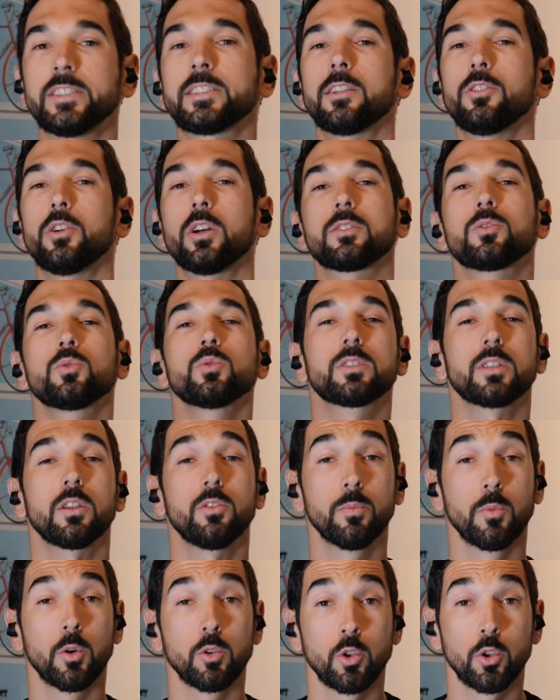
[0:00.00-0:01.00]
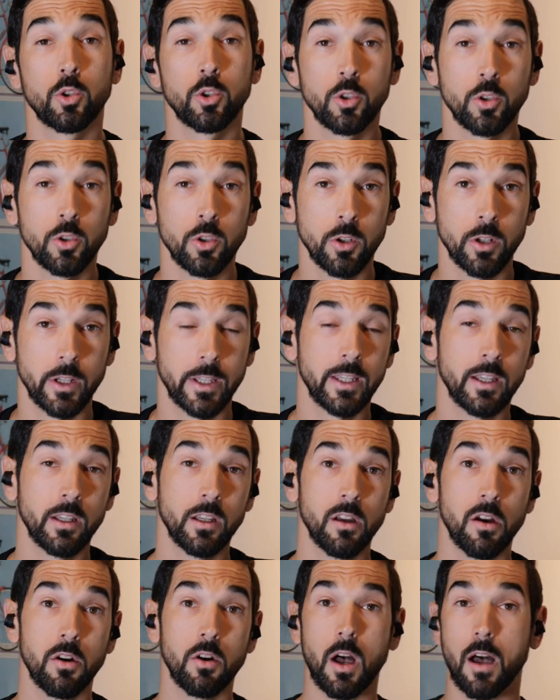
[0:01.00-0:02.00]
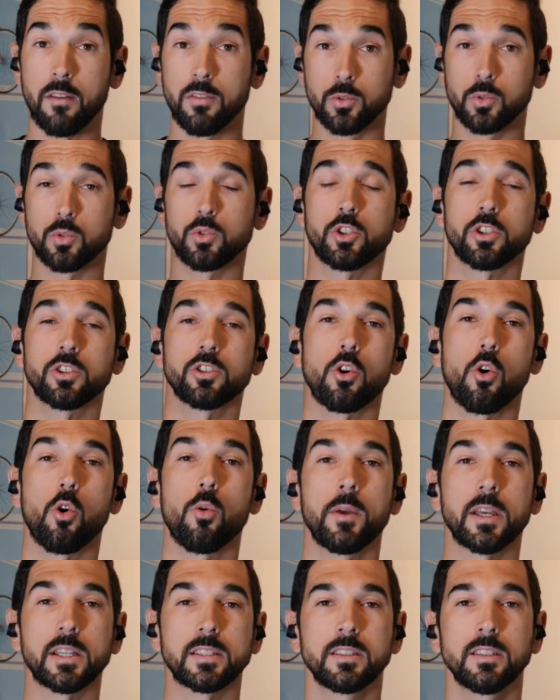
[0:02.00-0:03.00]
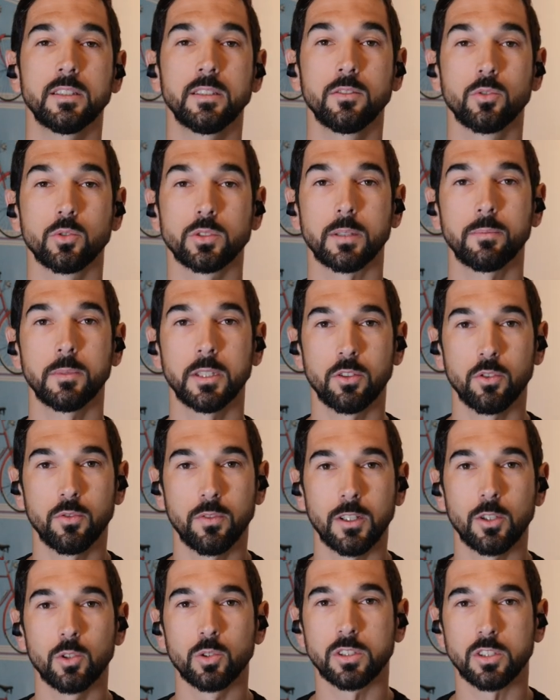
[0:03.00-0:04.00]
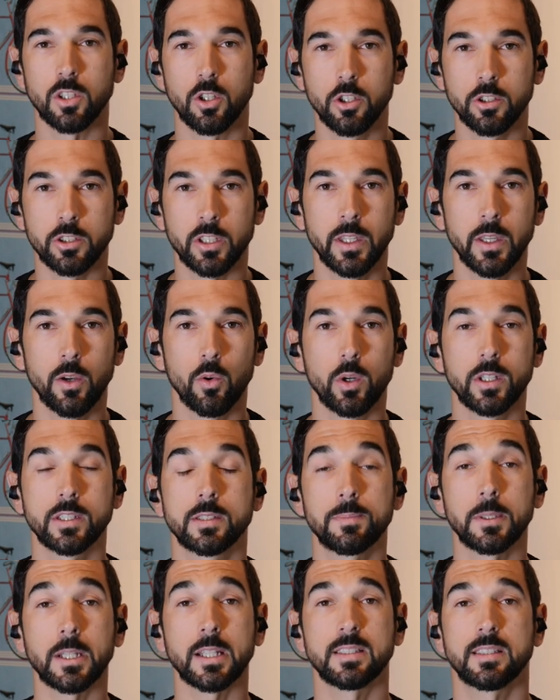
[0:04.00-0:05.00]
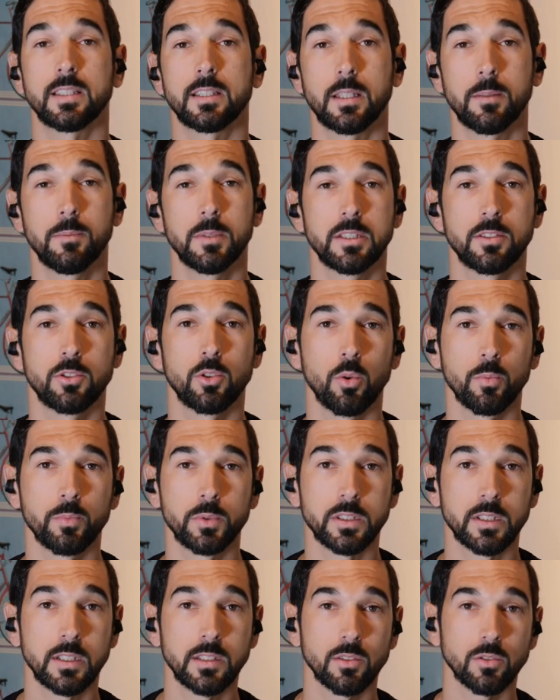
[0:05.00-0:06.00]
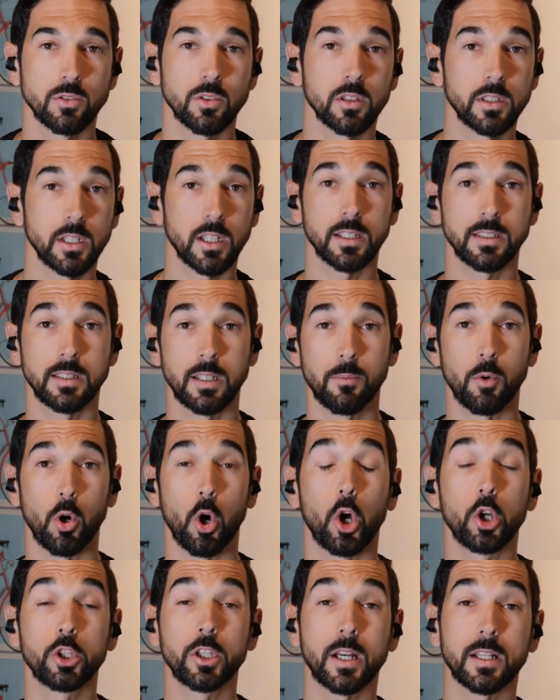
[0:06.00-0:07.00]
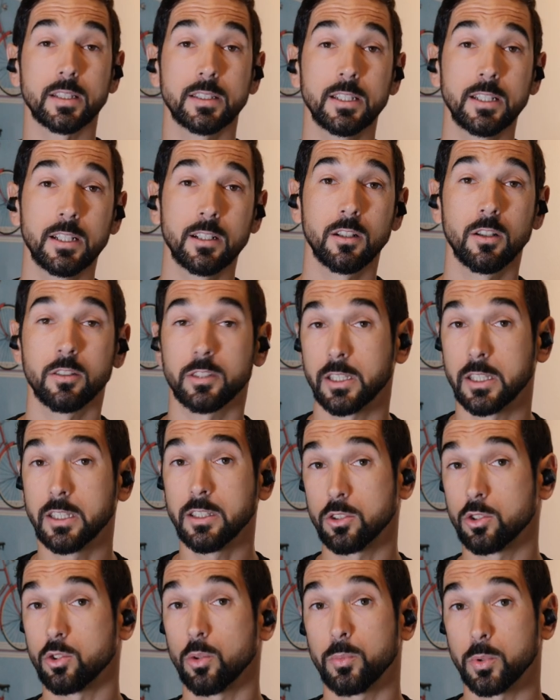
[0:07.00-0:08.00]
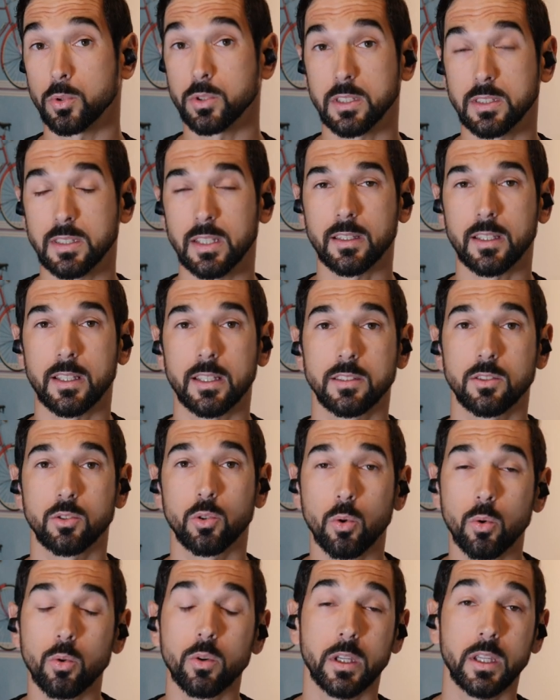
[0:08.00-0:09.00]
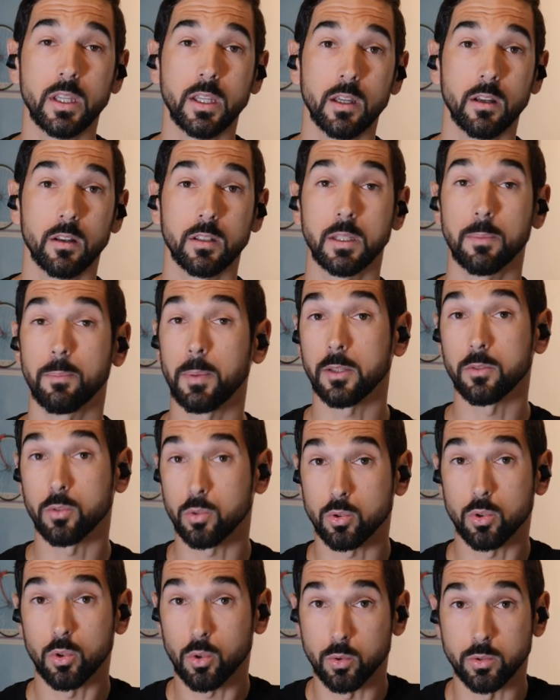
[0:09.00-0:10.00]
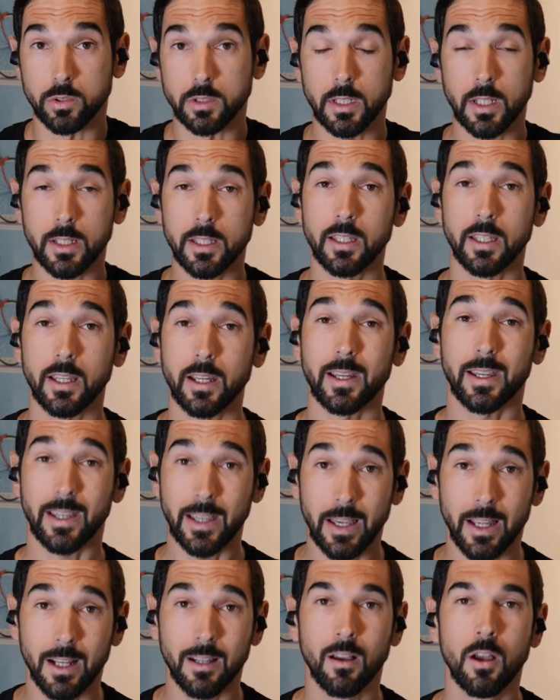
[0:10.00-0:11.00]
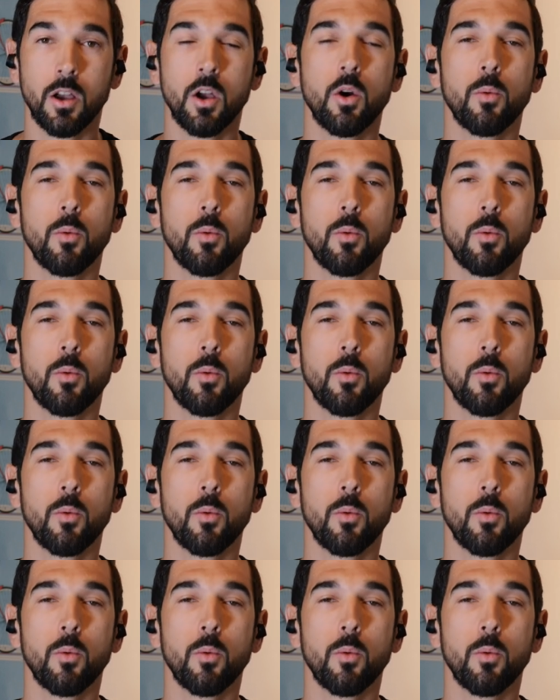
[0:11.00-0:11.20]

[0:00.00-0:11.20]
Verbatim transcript: salut à tous, salut mon Lolo. Et euh, avant toute chose, on remercie nos amis de Vélo 101 qui ont inspiré cette émission, puisqu'ils ont sorti récemment un article qui se posait cette question et euh, qui part de ce constat qui est réel.